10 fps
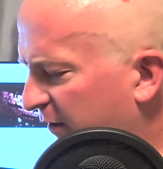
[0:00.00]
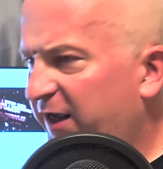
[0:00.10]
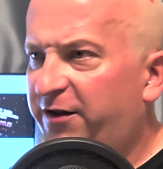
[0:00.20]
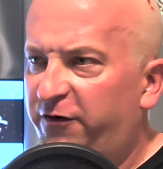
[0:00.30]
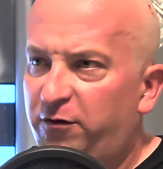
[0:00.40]

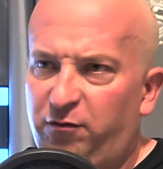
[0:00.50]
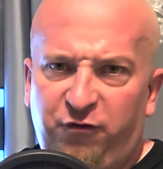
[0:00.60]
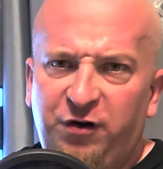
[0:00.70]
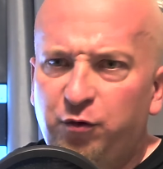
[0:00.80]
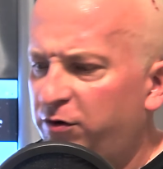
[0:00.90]
kiedyś,
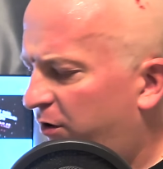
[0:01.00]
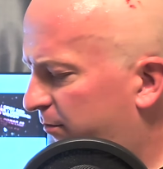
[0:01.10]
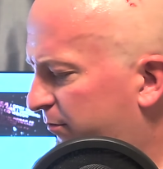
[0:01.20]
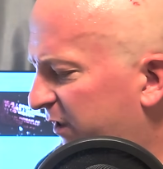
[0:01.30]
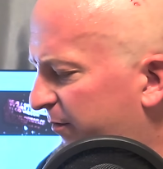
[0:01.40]
już niedługo,
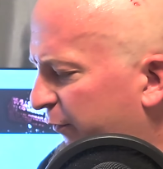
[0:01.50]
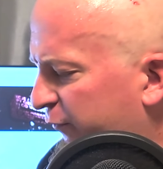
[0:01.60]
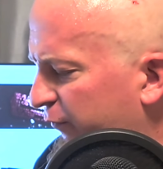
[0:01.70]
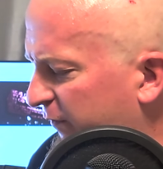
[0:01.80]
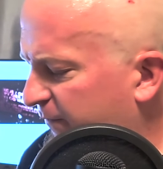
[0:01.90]
będę miał
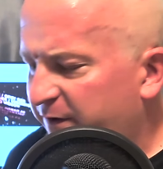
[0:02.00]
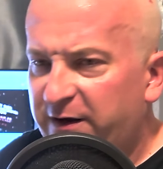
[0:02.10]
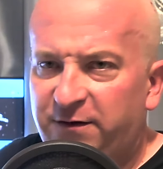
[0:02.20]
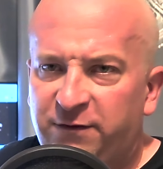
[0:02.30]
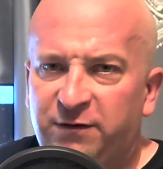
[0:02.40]
studio
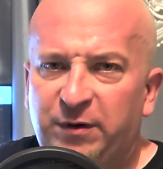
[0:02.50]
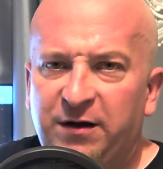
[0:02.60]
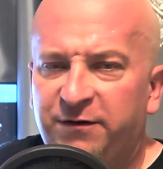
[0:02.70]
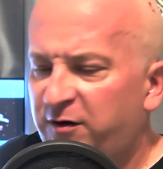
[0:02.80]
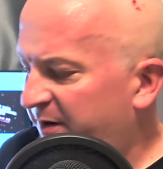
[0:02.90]
swoje, z
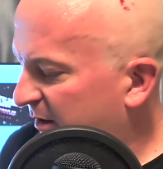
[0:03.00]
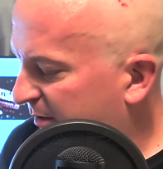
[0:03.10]
którego zrobię na